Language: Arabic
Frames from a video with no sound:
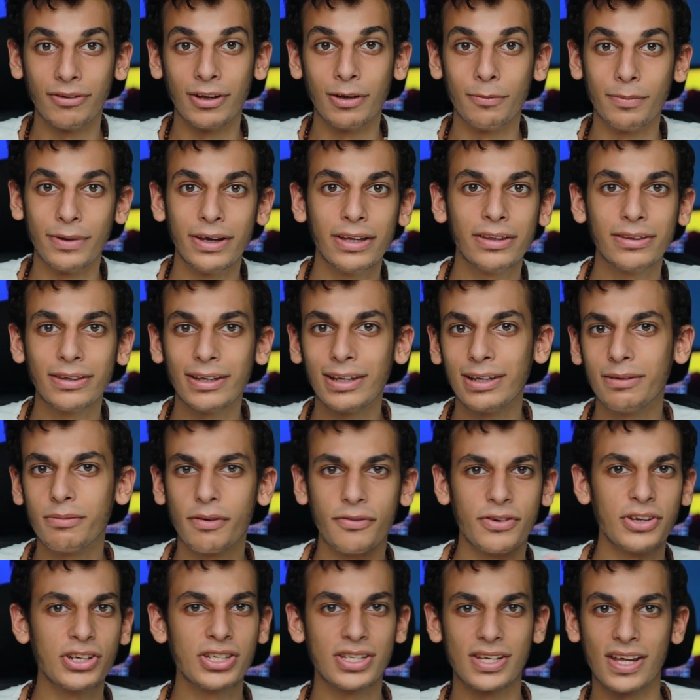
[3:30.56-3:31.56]
في البيت اللي
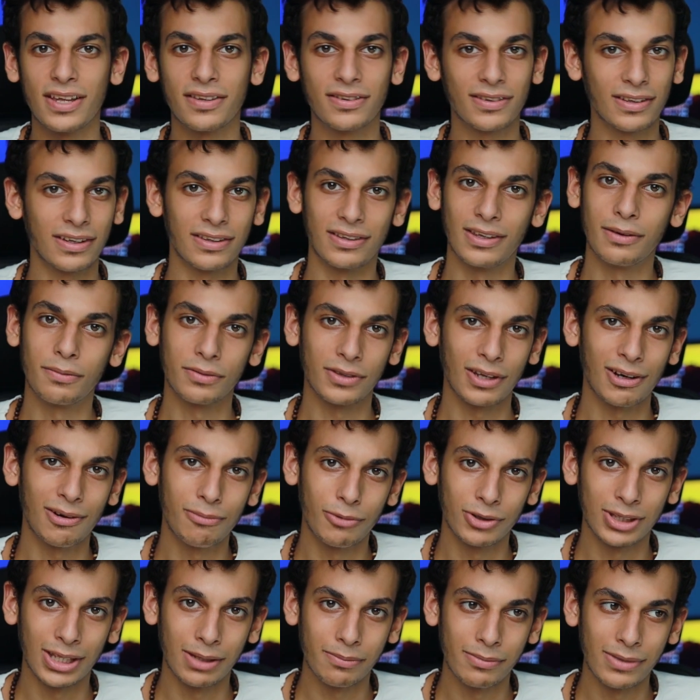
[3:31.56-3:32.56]
مفيش ناس كتير بصراحه
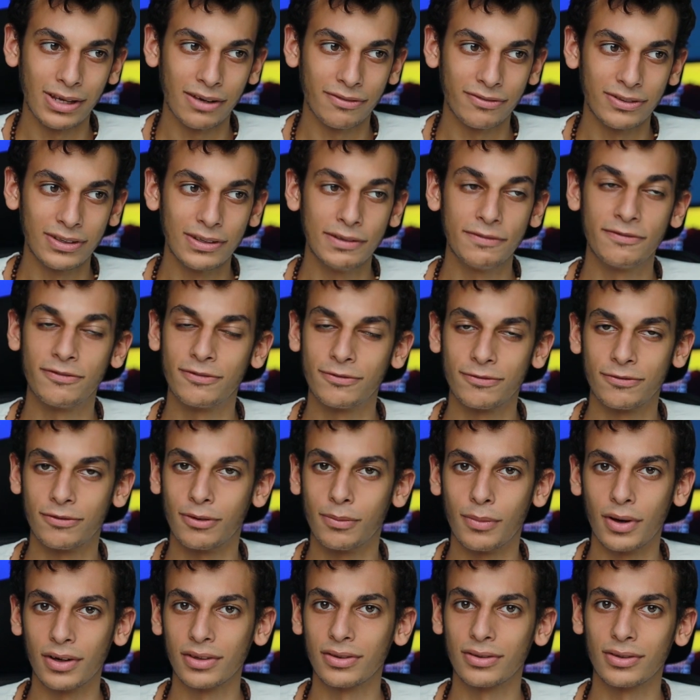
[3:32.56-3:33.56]
مهتميه فيه في
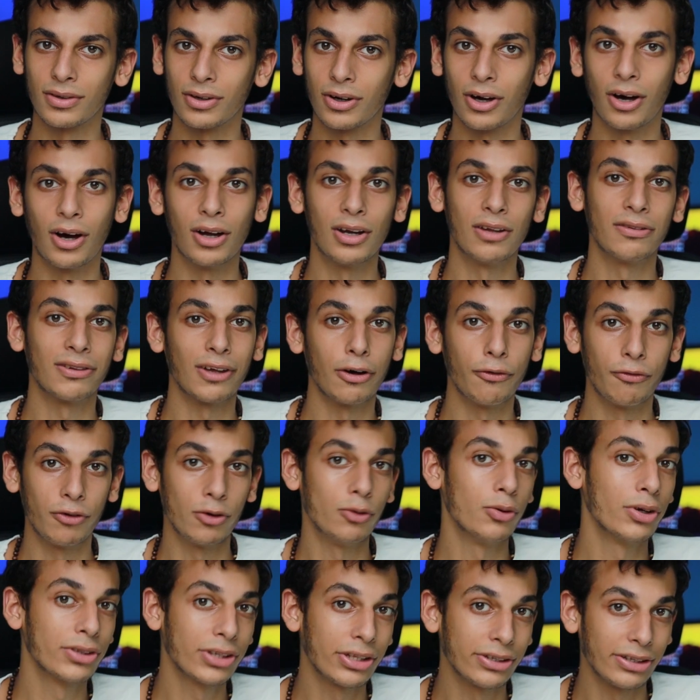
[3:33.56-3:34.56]
مصر خالص او في
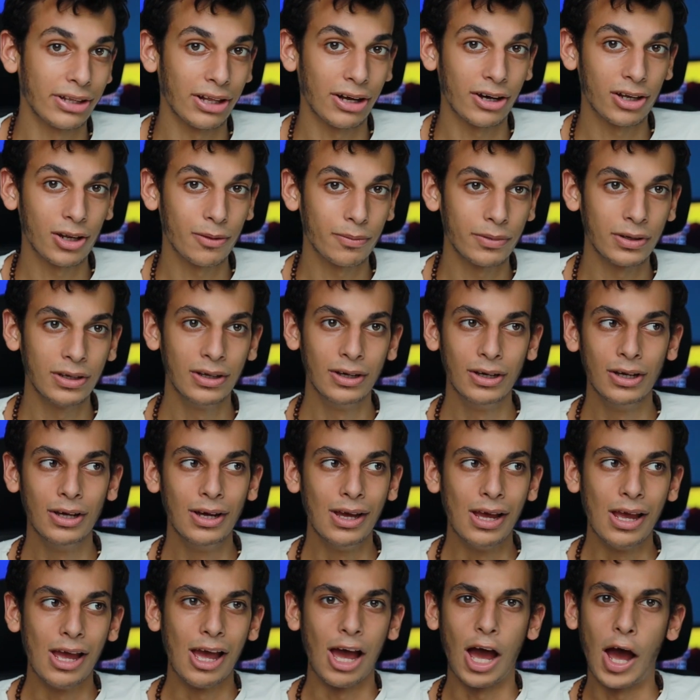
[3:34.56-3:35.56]
الوطن العربي
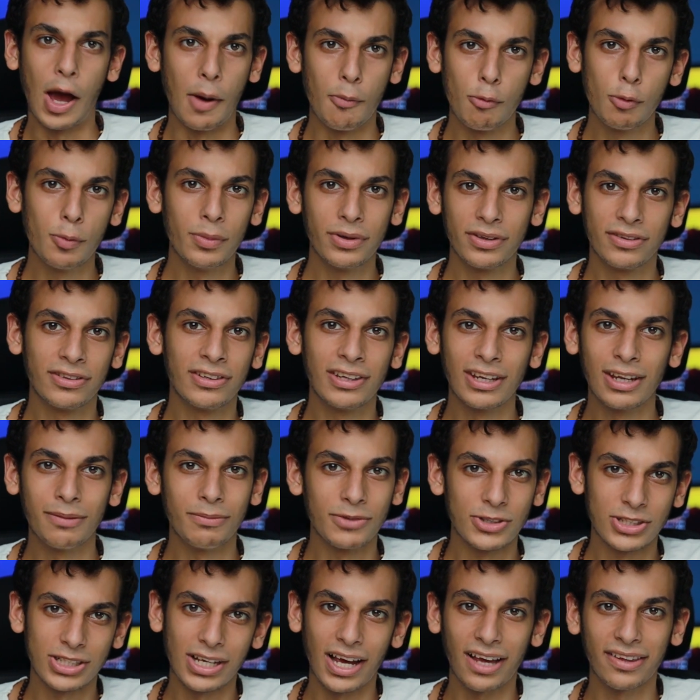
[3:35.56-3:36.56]
عموما سيري
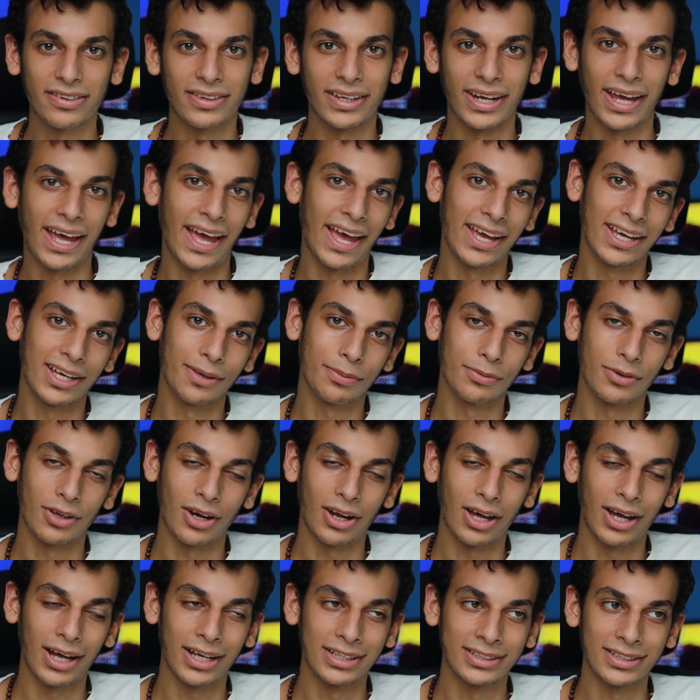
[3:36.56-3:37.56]
مش احسن حاجه
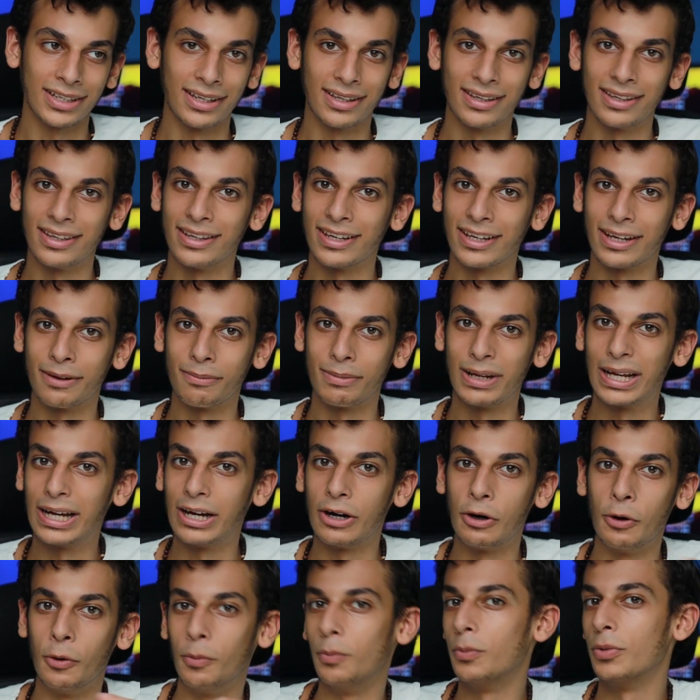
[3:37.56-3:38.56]
بصراحه عشان نجيب
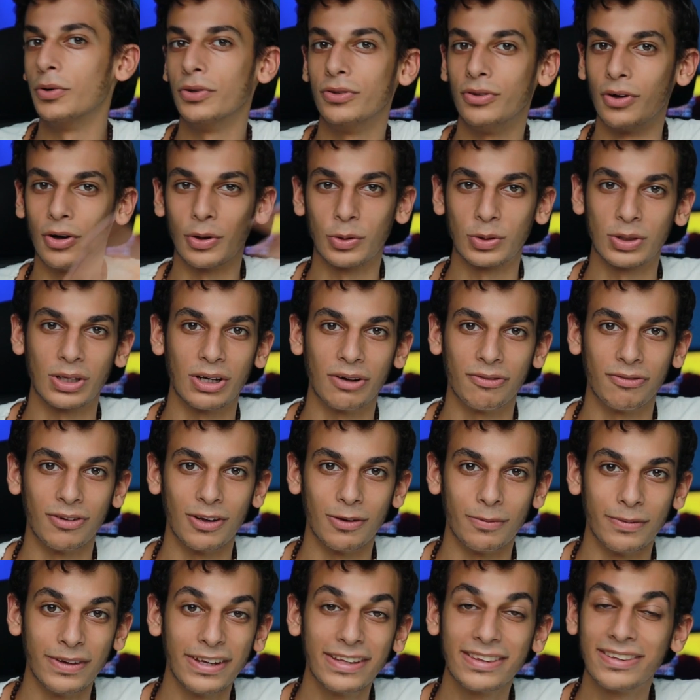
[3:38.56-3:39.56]
لها هوم بود نحطها في
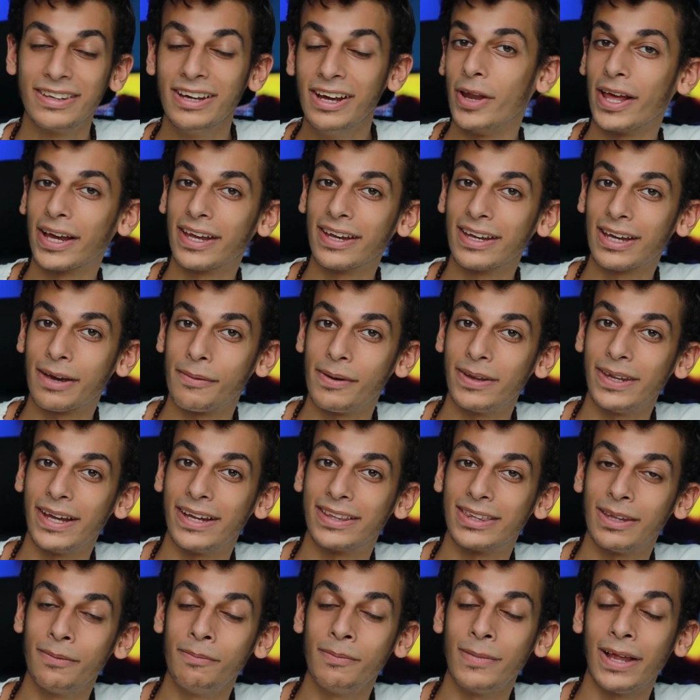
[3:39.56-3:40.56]
البيت ولكن كمان
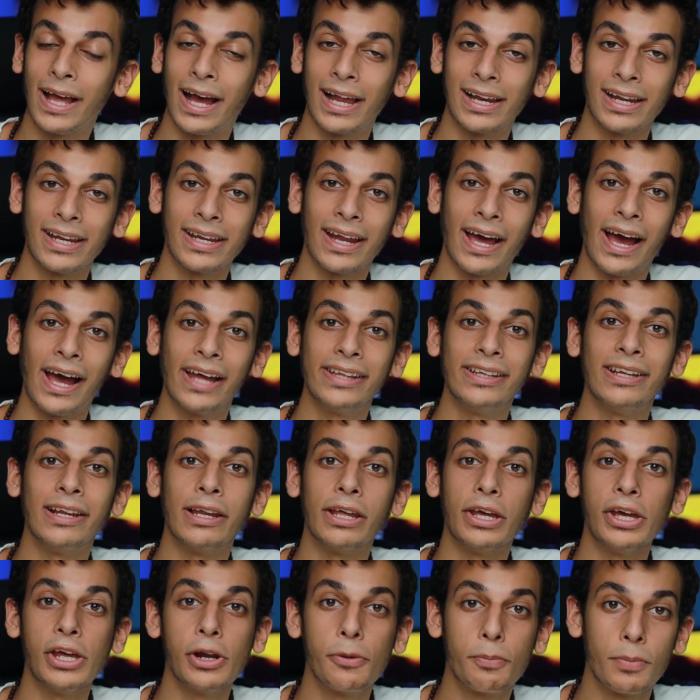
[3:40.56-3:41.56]
هيتم اعلان عن
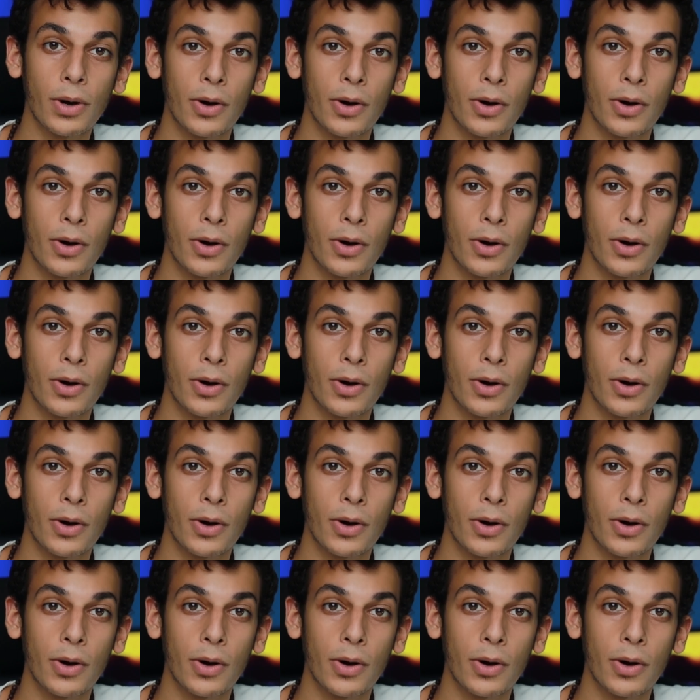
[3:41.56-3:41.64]
الاير